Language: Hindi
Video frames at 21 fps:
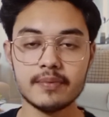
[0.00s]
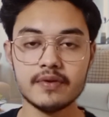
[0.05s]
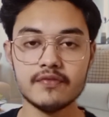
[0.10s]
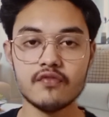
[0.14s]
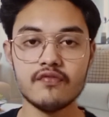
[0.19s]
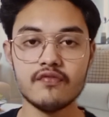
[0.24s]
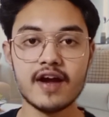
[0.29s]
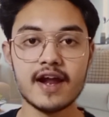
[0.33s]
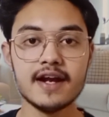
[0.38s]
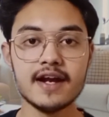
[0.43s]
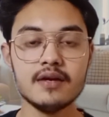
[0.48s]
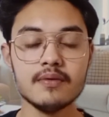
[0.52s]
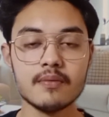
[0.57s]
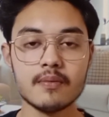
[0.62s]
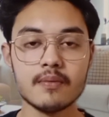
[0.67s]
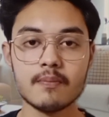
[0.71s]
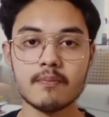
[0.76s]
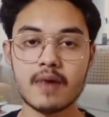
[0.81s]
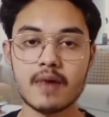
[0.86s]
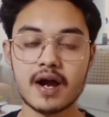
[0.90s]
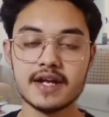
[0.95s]
तभी वो वैलिड
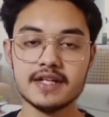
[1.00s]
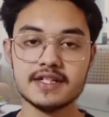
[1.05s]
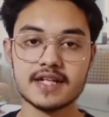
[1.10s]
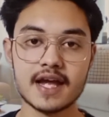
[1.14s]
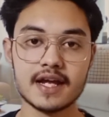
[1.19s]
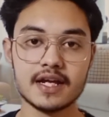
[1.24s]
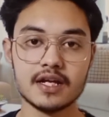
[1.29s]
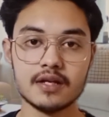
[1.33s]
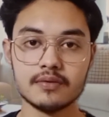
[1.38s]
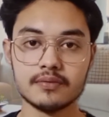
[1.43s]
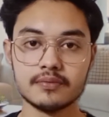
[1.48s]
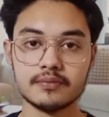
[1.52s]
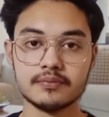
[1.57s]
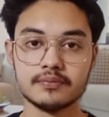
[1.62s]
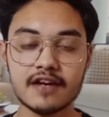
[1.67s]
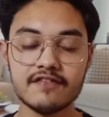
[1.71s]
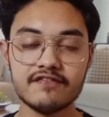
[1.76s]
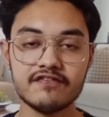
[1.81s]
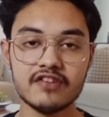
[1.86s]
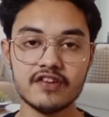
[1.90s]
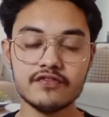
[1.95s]
मानी जाएगी
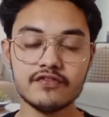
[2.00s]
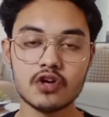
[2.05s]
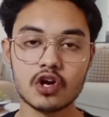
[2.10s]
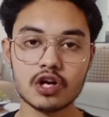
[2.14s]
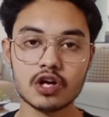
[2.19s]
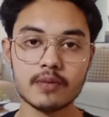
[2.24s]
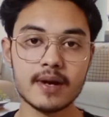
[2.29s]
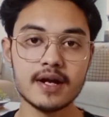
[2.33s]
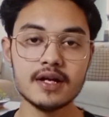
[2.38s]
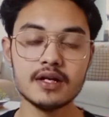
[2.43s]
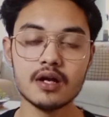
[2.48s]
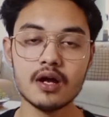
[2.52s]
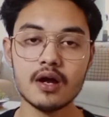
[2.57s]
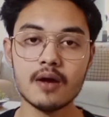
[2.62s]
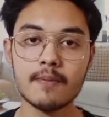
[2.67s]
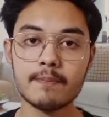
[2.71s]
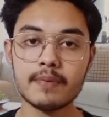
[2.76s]
देन फिफ्थ डॉक्यूमेंट